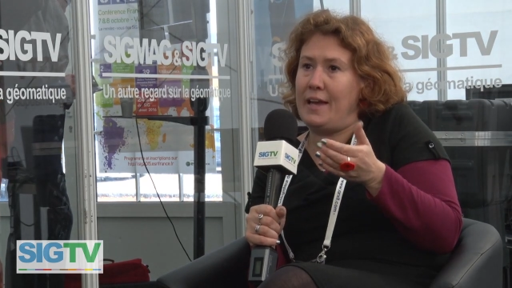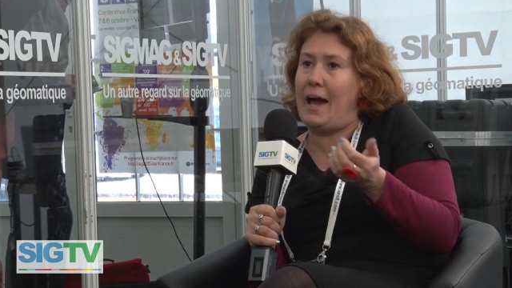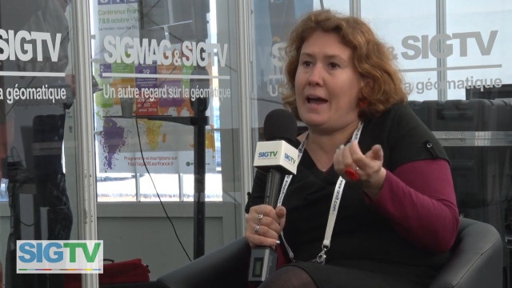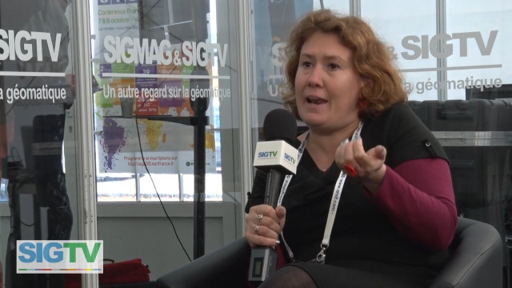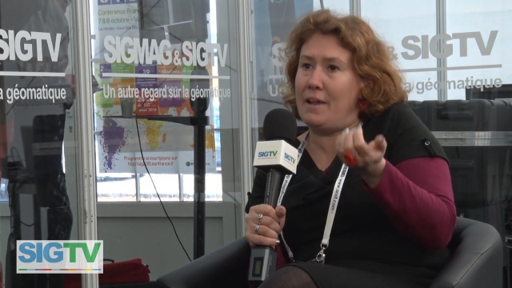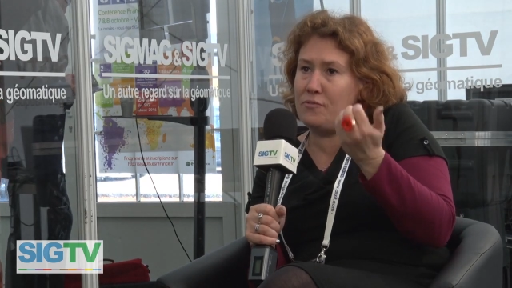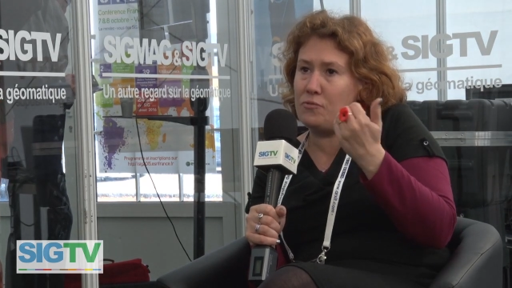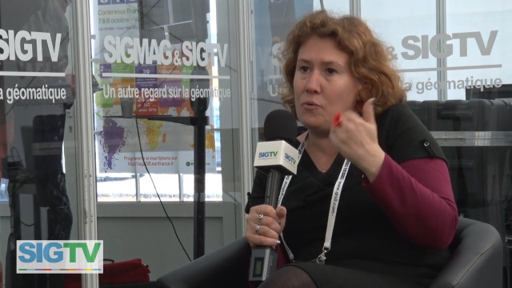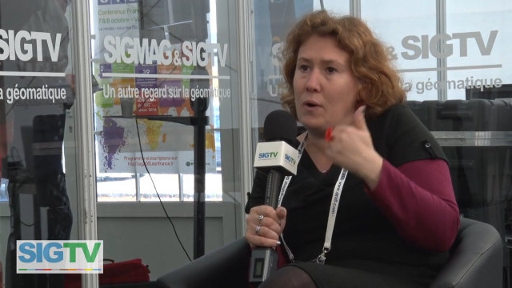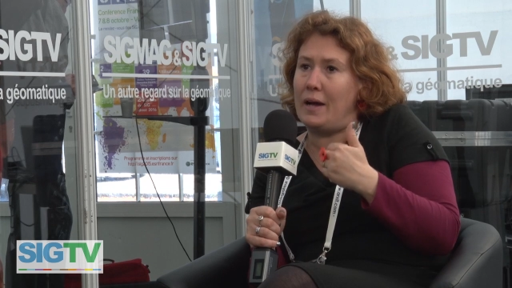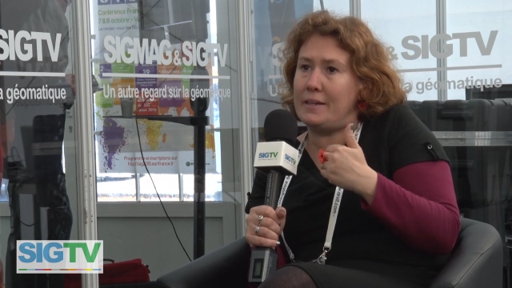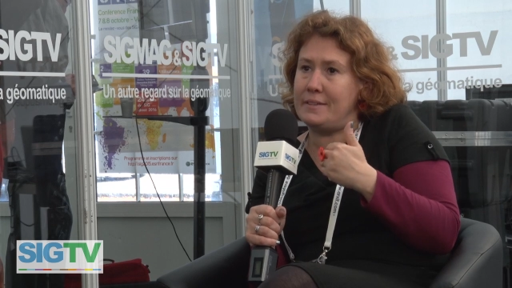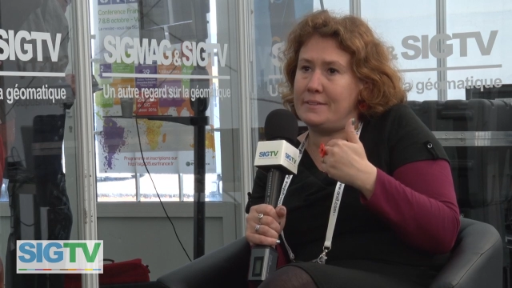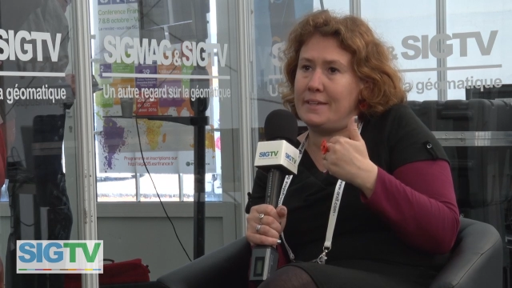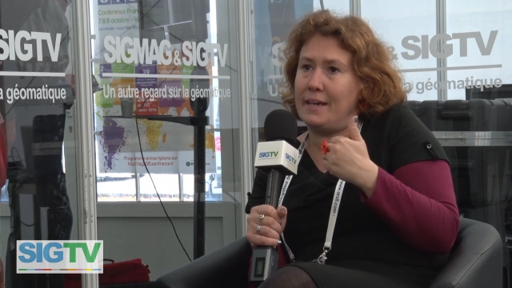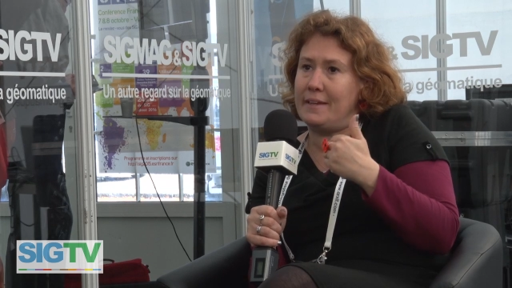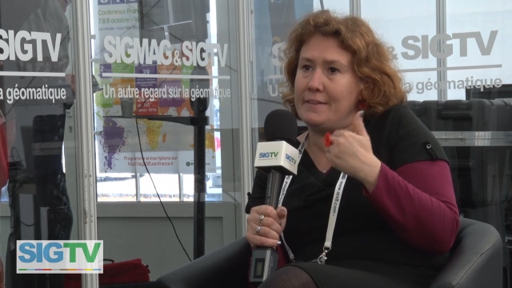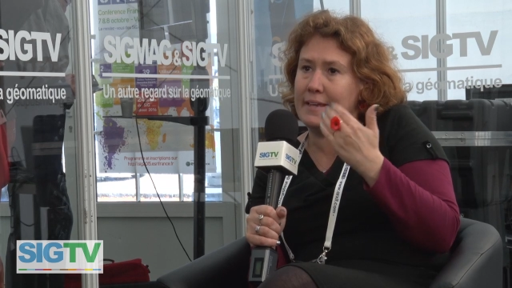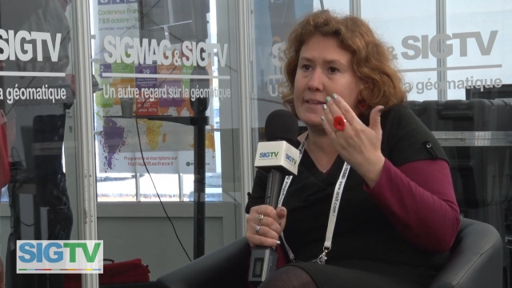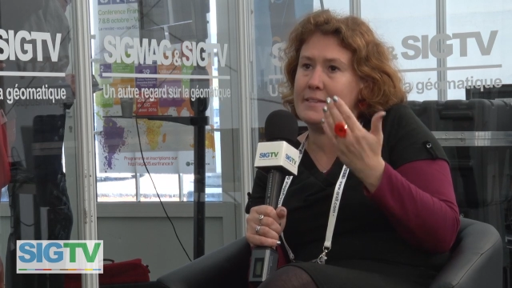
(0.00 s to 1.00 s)
à la fois
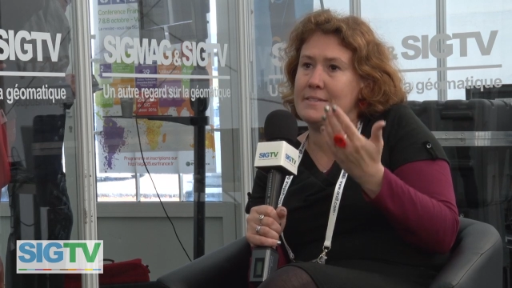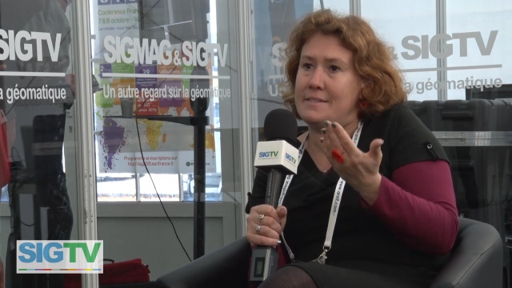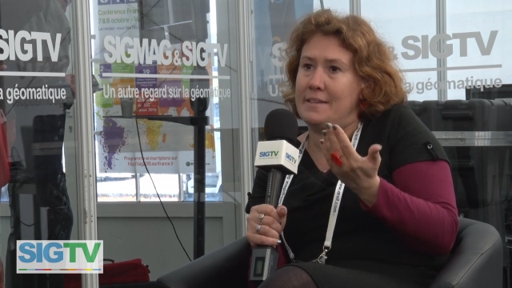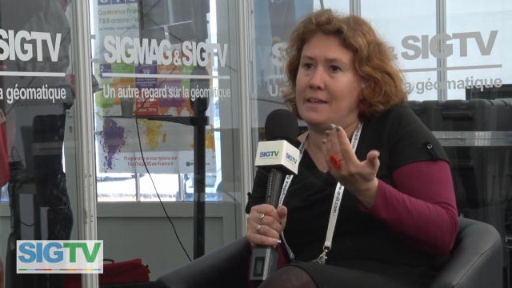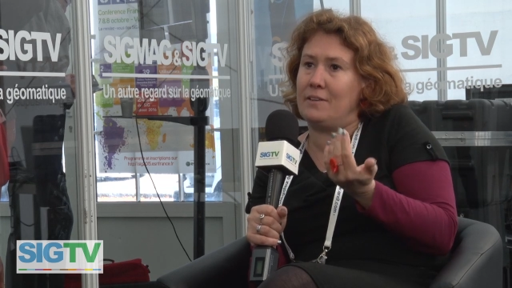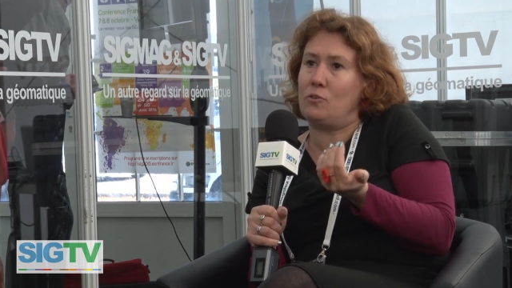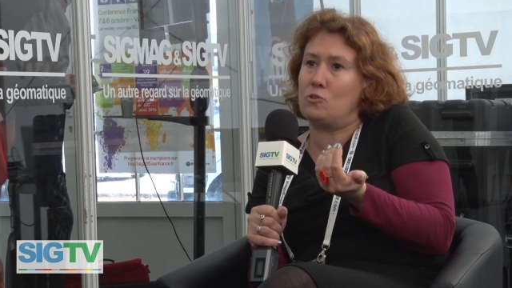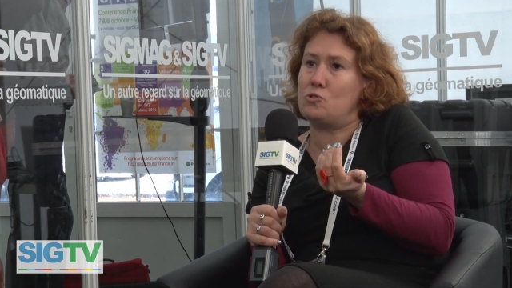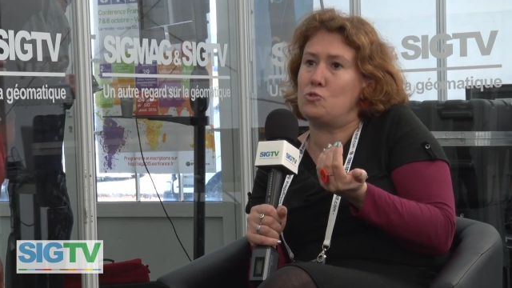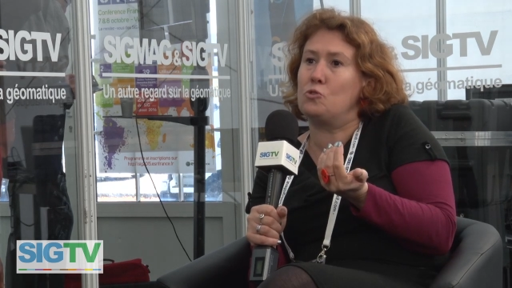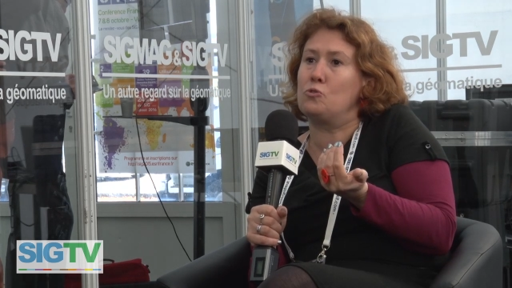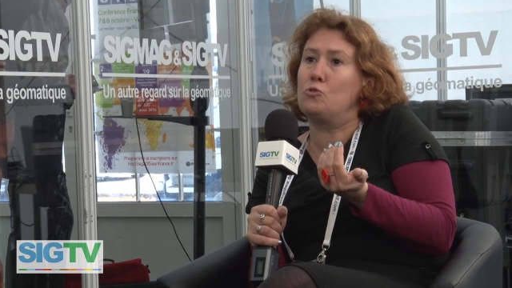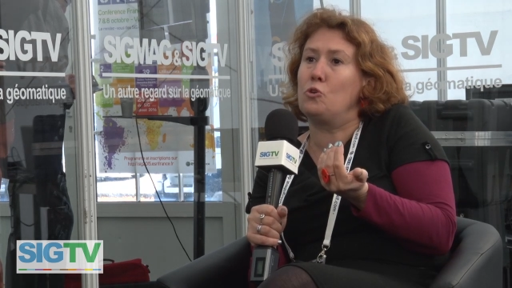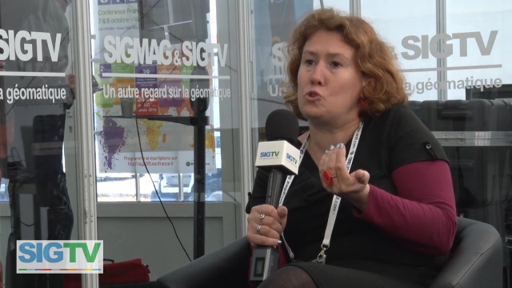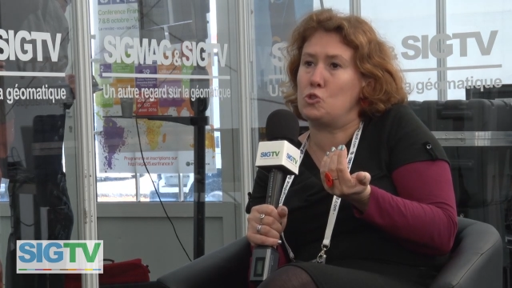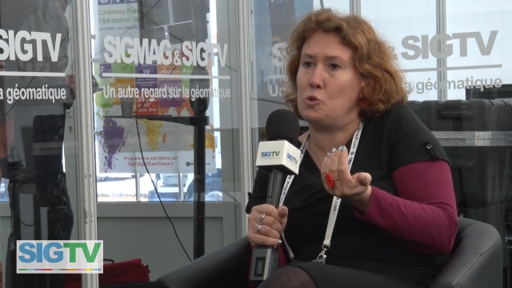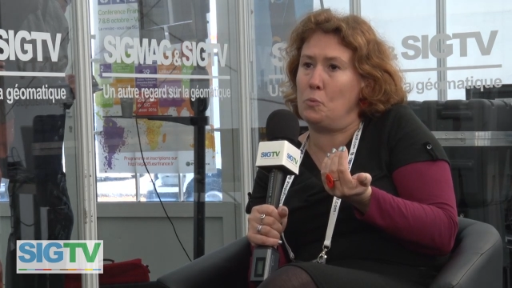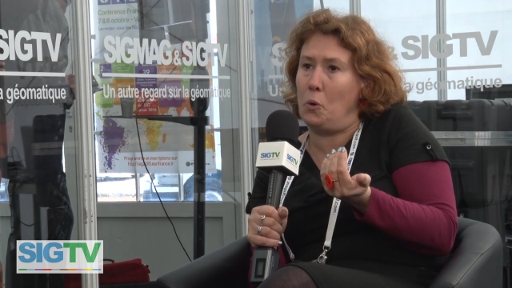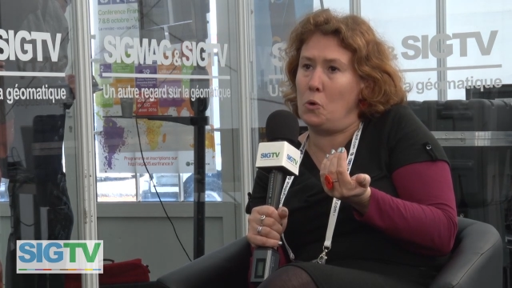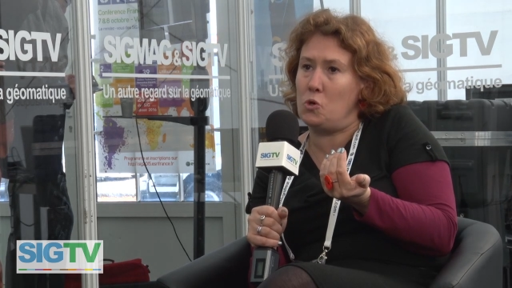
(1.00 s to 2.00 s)
interne et externe dans ce,
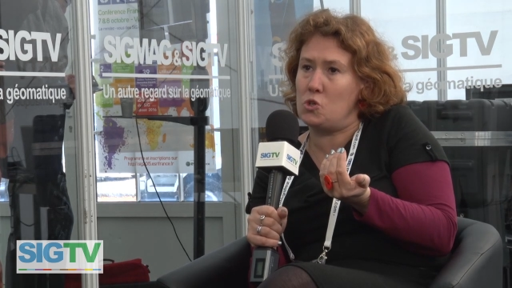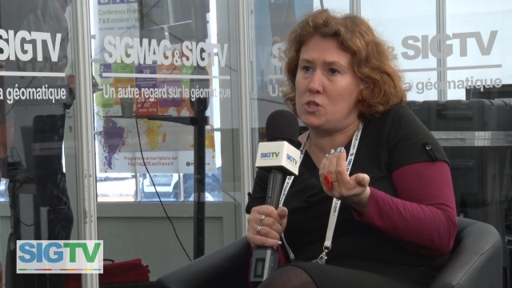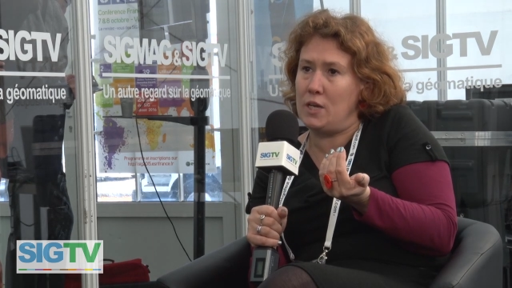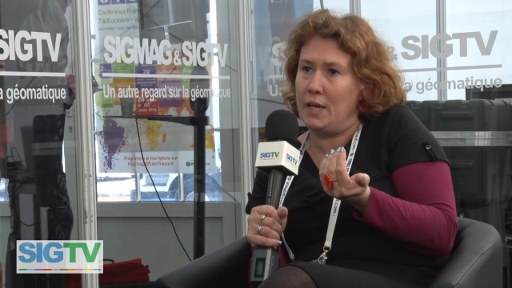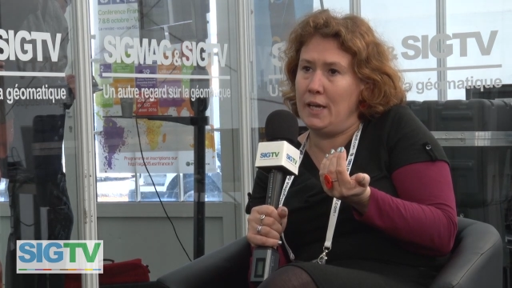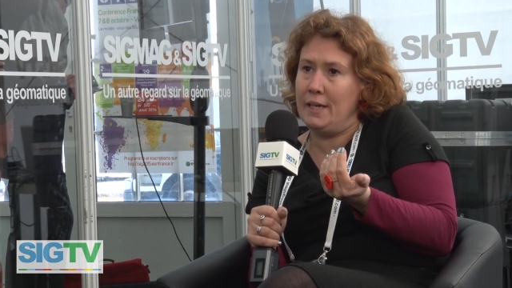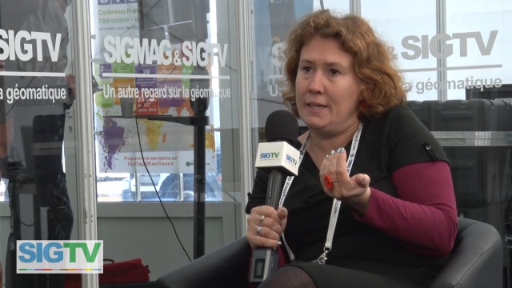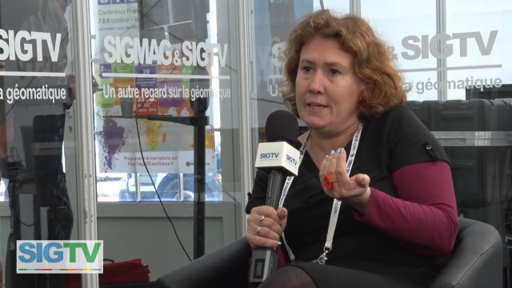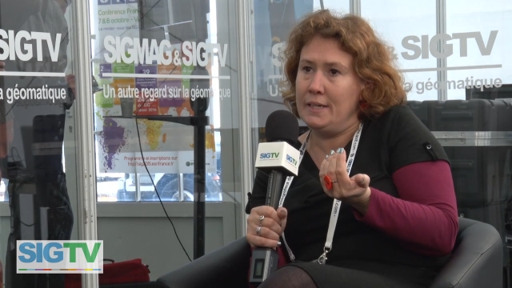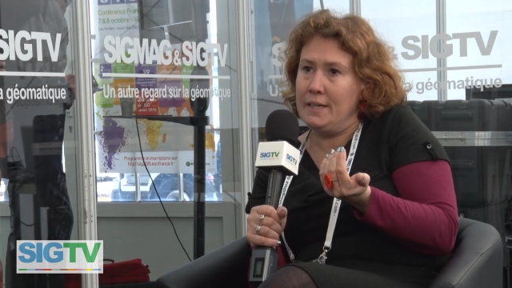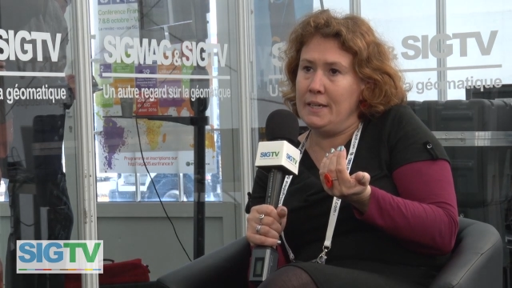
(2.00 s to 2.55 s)
dans ce projet,